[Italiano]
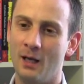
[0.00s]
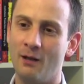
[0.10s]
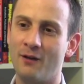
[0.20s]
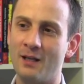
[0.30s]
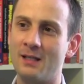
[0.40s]

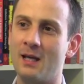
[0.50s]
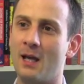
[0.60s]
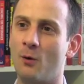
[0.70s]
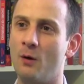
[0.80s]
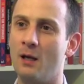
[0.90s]
La
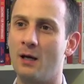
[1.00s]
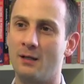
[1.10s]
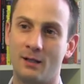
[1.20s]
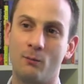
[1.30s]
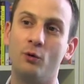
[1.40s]
frase è quella
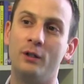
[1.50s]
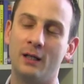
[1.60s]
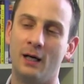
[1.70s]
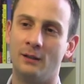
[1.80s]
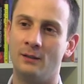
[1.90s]

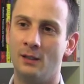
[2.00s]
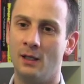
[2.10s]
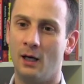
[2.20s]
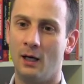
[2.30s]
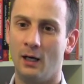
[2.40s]
attribuita
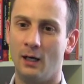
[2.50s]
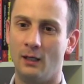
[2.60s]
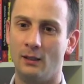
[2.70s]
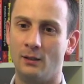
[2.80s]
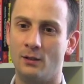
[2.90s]

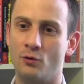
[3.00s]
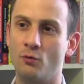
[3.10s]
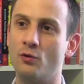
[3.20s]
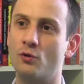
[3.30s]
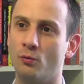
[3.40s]
a
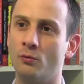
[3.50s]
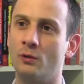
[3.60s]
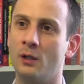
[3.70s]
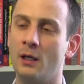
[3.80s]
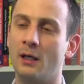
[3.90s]
Sun Tzu
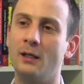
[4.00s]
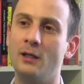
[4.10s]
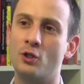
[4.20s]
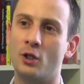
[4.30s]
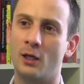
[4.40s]
che
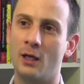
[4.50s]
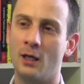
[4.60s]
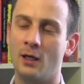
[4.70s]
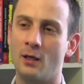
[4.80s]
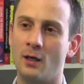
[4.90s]
dice
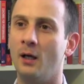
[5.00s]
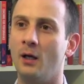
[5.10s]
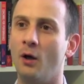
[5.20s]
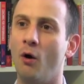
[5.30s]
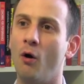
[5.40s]
che
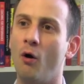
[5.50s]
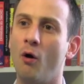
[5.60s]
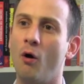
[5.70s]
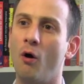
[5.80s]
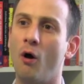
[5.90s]
eh,
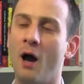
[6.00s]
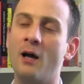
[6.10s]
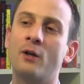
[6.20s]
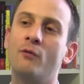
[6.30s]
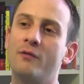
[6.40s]

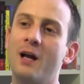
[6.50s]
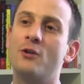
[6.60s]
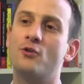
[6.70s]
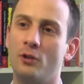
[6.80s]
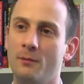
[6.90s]
anche un
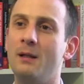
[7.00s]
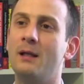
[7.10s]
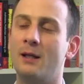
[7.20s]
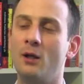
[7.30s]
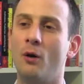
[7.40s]
viaggio di
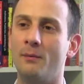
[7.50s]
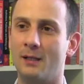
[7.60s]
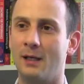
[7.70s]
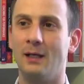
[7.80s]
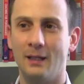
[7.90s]
mille
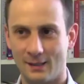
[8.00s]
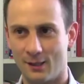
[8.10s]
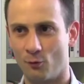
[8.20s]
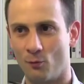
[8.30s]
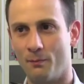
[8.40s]
chilometri
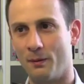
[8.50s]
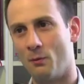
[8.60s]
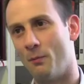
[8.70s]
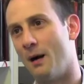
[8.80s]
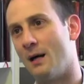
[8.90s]
inizia con un
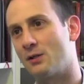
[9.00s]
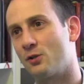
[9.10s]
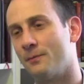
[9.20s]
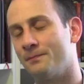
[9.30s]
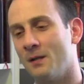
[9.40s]
primo
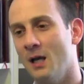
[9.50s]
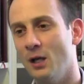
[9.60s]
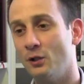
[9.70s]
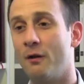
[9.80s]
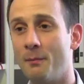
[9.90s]
passo.
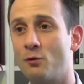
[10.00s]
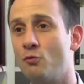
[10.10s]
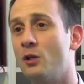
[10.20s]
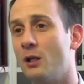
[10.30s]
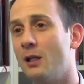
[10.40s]
Dovrebbe
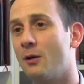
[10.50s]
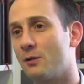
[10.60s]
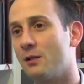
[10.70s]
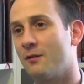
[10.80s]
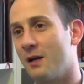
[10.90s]
suggerire
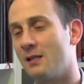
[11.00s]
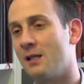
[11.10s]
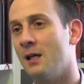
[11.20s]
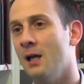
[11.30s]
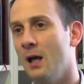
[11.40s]
questa
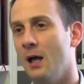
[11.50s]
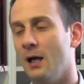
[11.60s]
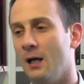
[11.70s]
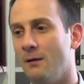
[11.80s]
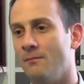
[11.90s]
frase
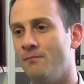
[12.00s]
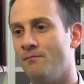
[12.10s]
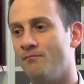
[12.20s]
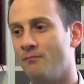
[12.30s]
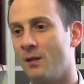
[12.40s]

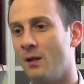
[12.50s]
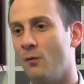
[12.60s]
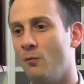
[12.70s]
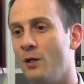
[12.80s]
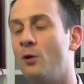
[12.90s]
ehm,
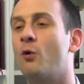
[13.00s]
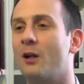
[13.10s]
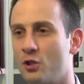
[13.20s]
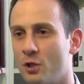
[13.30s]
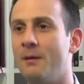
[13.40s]
un
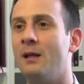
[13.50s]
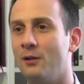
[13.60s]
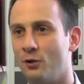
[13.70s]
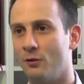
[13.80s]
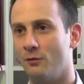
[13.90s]

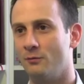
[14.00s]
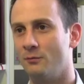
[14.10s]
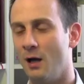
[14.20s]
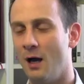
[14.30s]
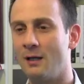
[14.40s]
incoraggiamento,
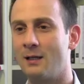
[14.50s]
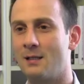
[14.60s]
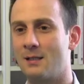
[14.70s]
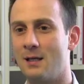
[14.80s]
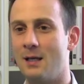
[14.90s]

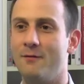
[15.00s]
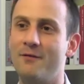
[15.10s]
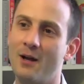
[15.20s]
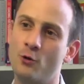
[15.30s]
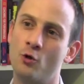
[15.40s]
anche se il
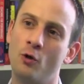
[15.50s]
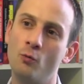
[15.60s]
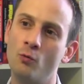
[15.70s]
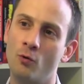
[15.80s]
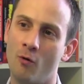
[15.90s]
viaggio è
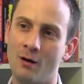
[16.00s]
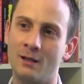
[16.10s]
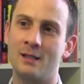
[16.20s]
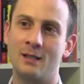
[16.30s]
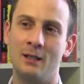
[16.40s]
lungo,
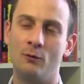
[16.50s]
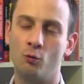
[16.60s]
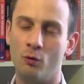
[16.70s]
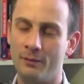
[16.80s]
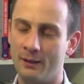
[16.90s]
anche se il
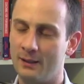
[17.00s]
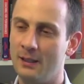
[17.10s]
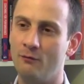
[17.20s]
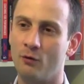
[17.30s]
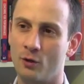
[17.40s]
tuo
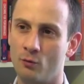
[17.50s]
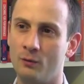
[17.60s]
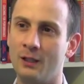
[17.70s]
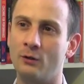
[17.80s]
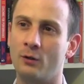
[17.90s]
obiettivo, il
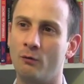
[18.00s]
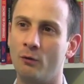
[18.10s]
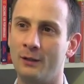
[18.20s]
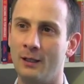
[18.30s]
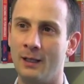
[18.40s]
risultato che
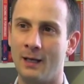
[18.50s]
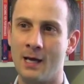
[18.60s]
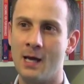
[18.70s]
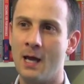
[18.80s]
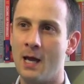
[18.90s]
vuoi
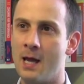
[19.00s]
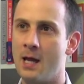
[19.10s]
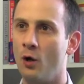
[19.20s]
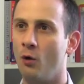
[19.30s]
ottenere è